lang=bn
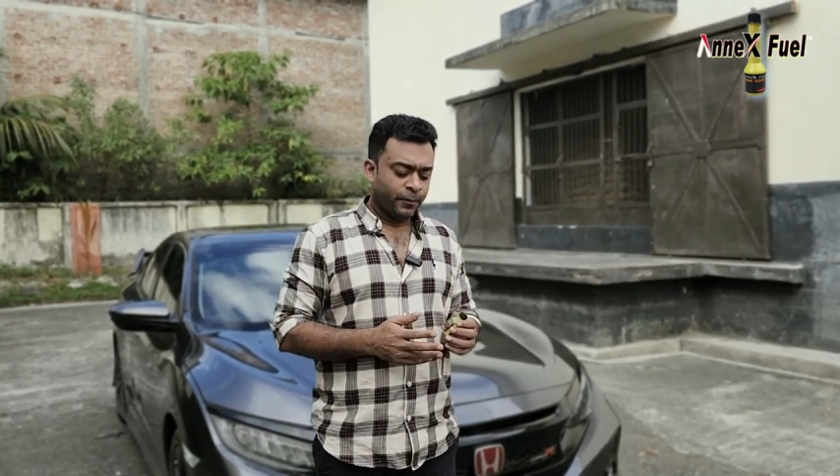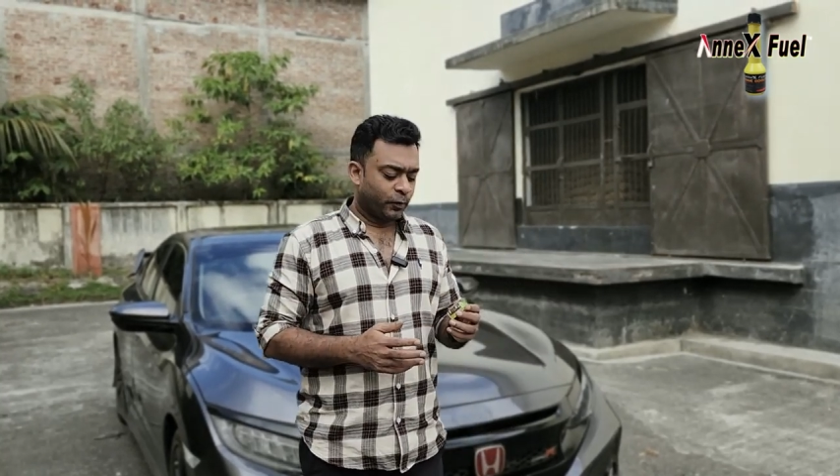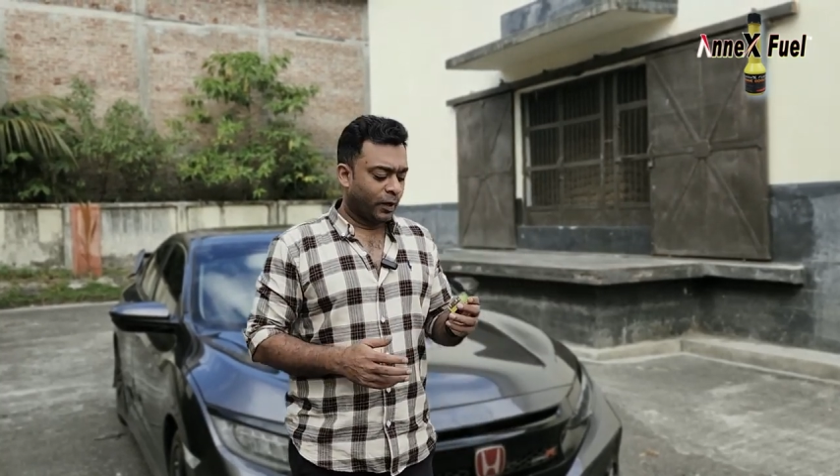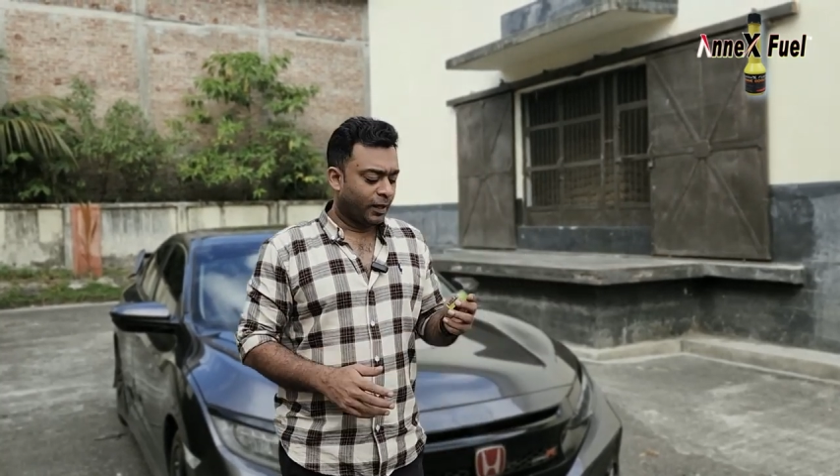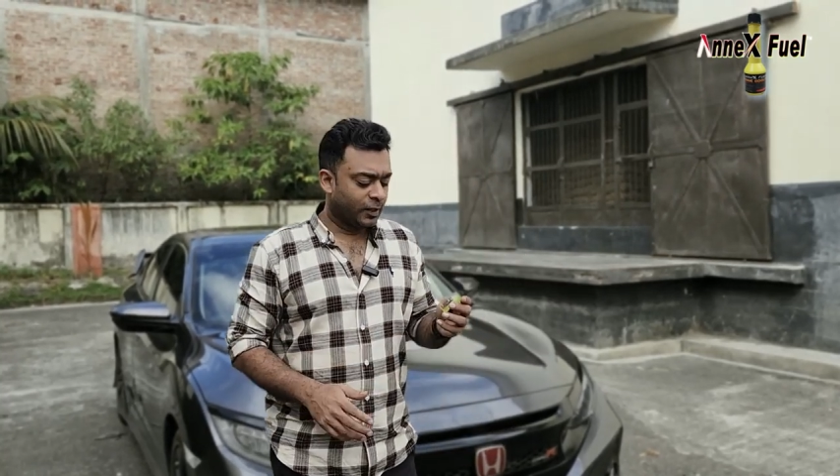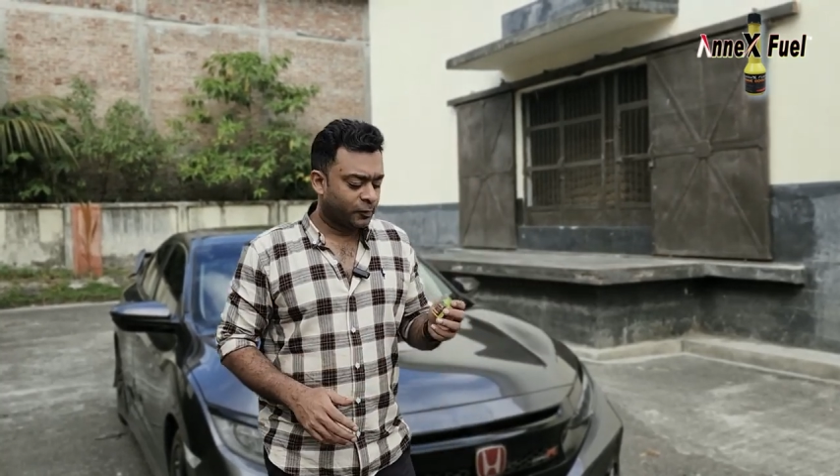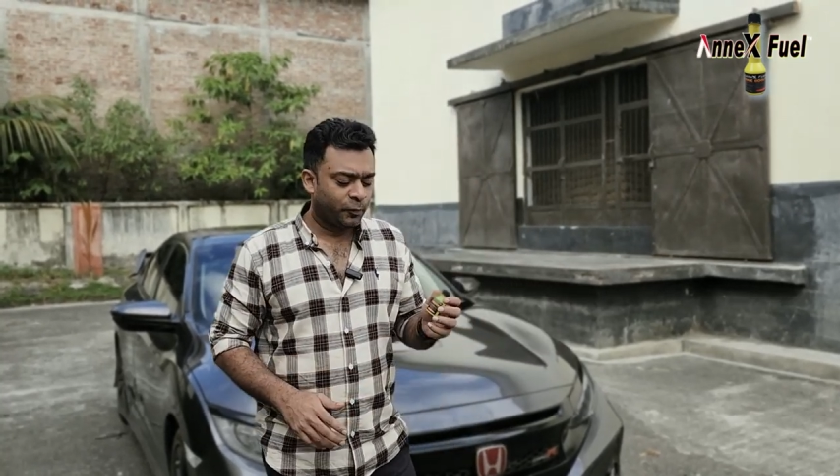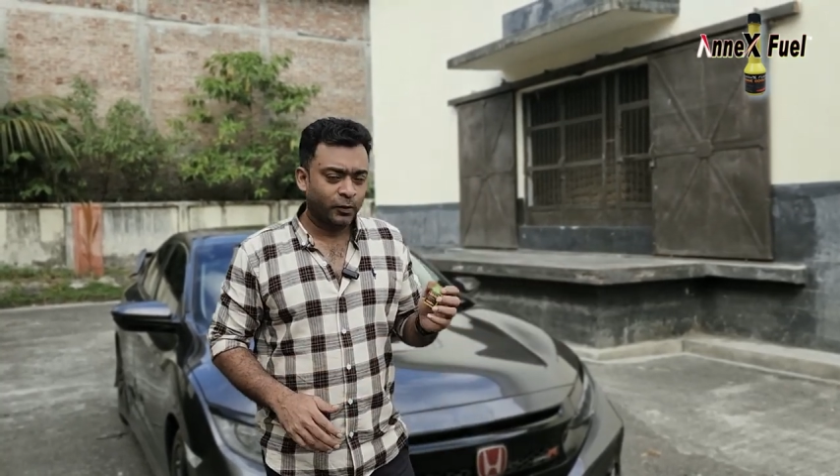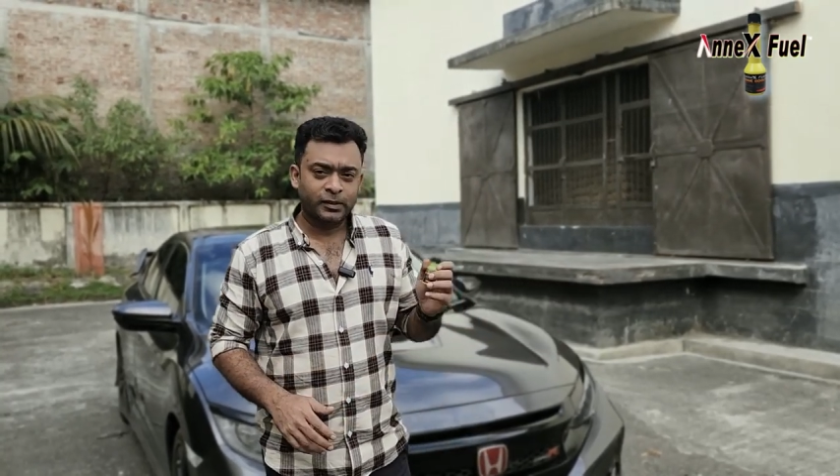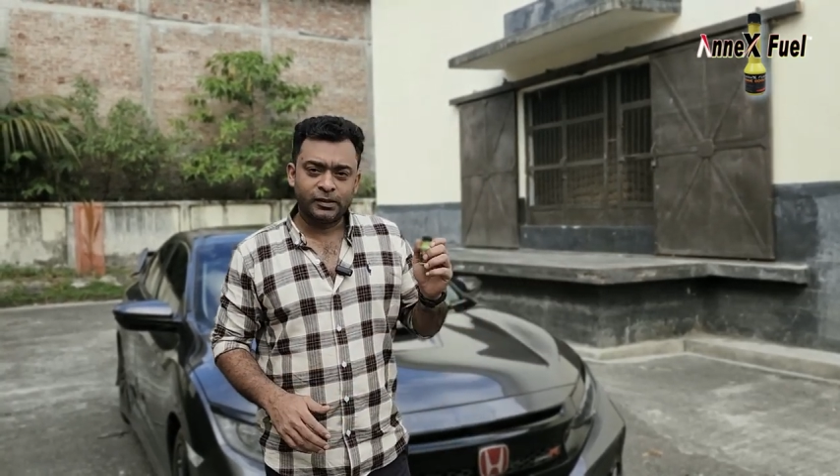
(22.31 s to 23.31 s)
তো অ্যানেক্স
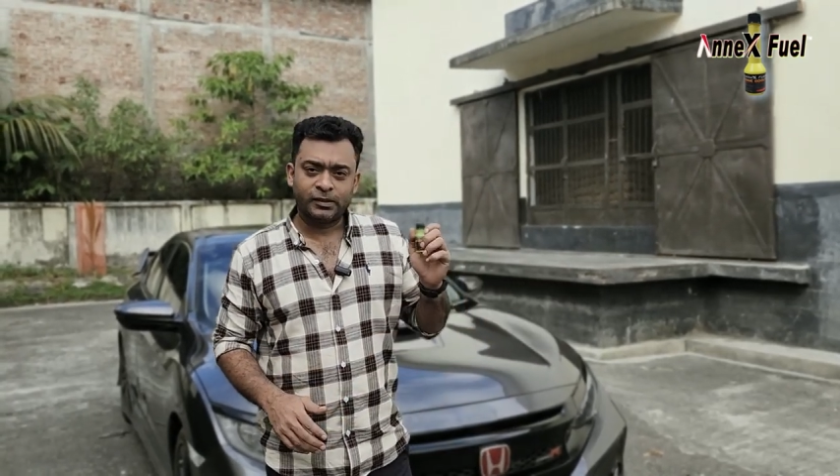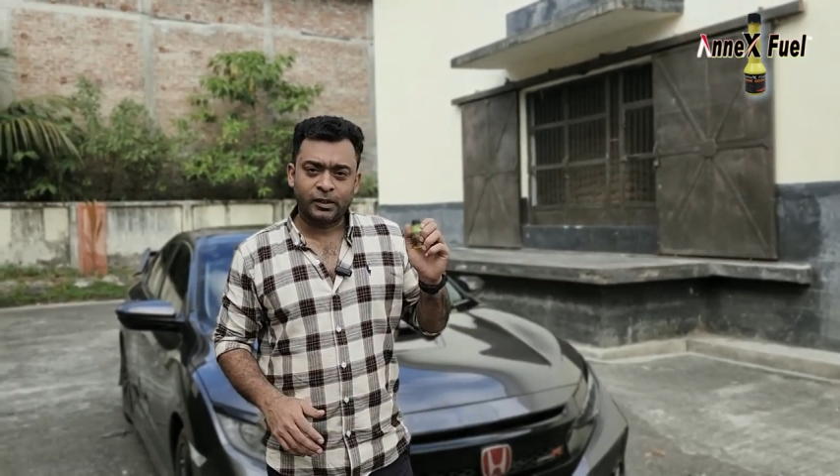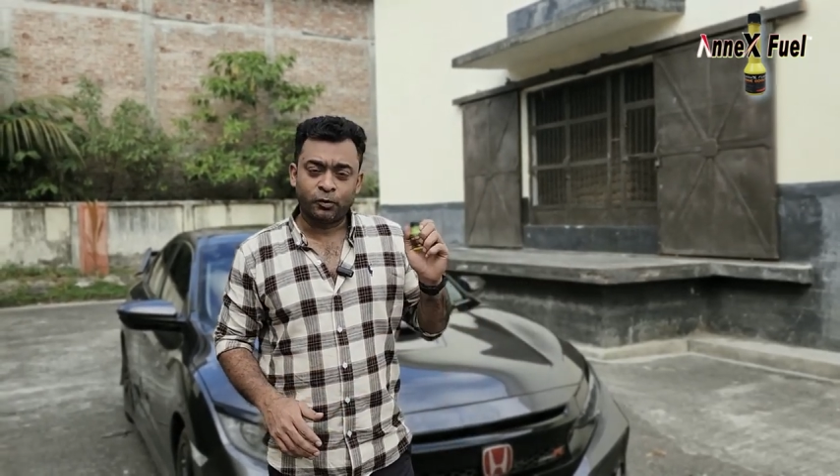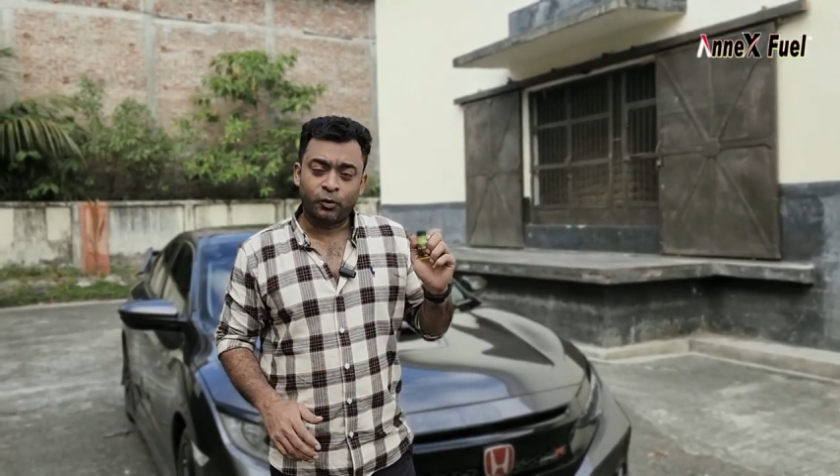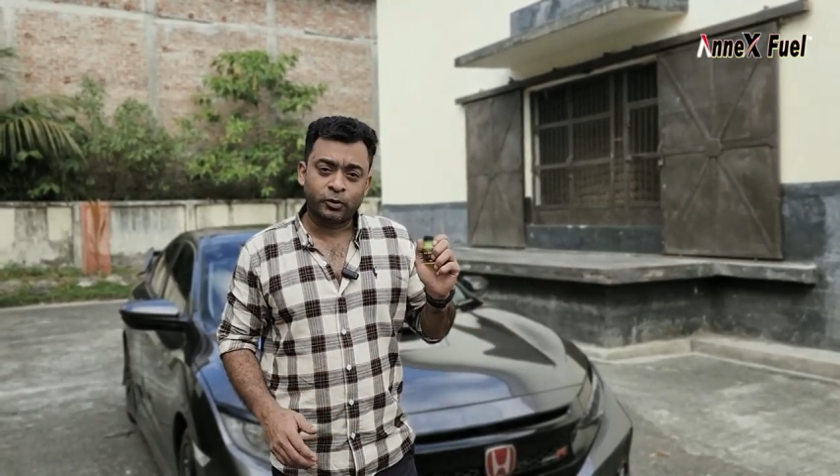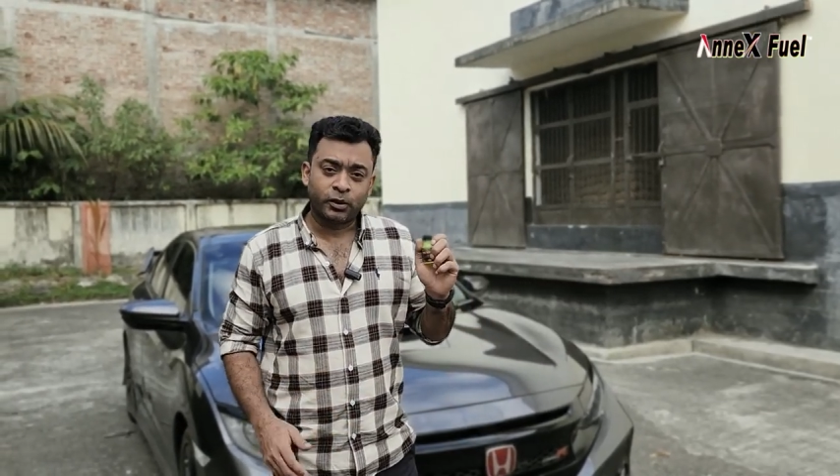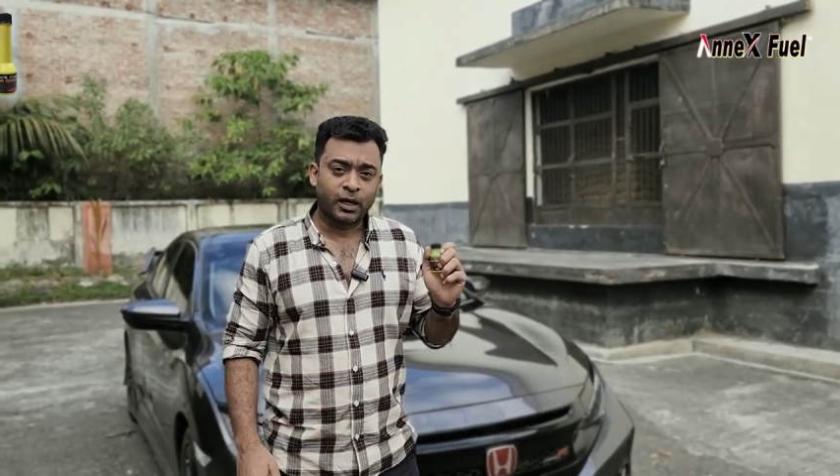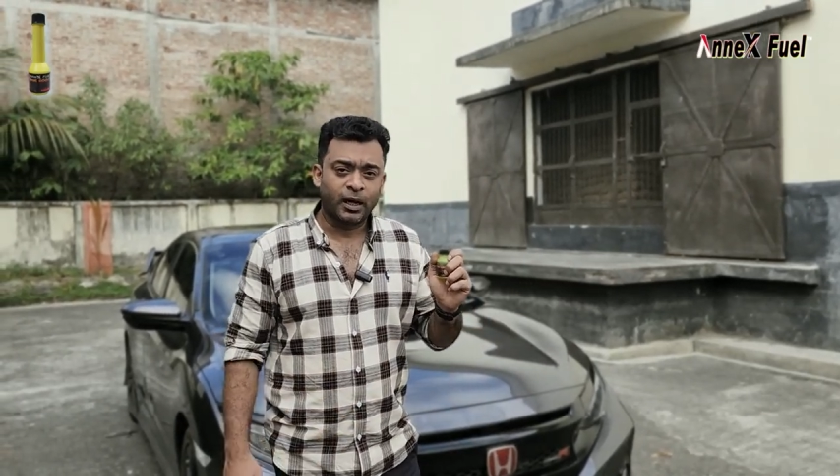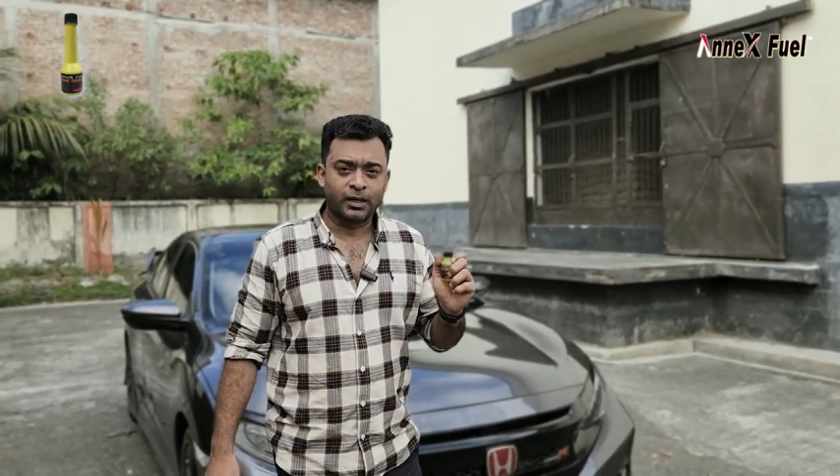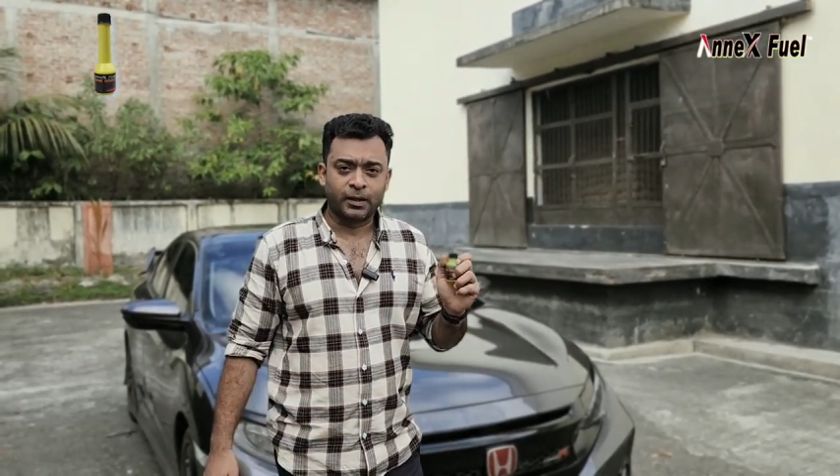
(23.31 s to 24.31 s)
ফুয়েল জিনিসটা ধ্বংসের
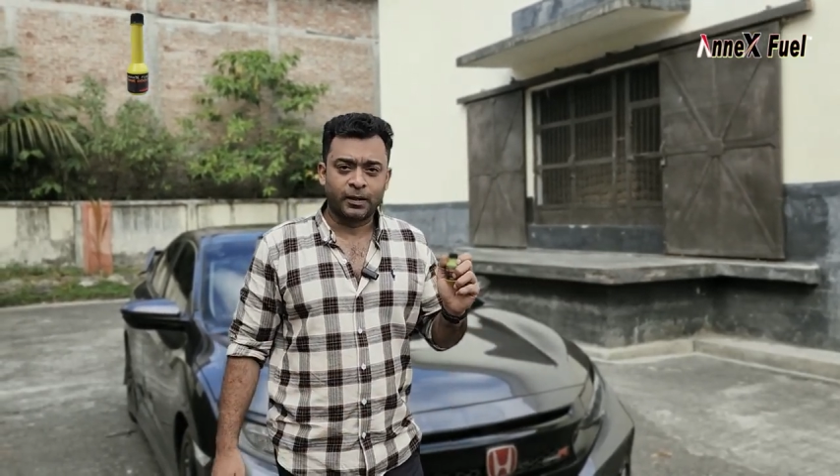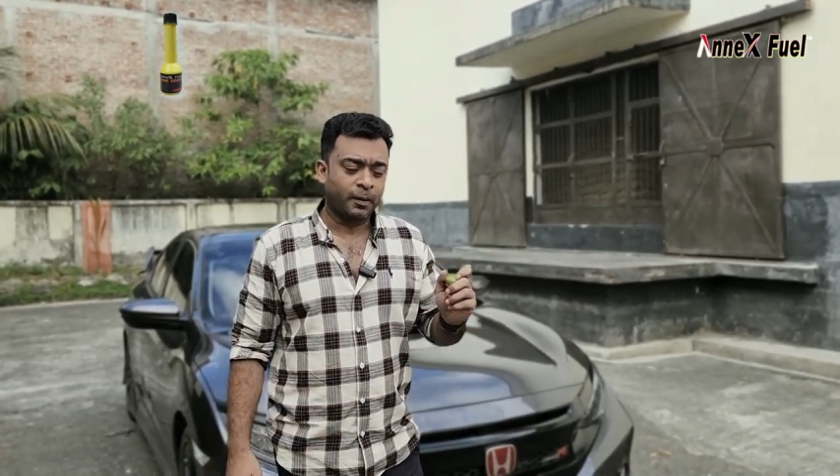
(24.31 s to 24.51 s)
আগে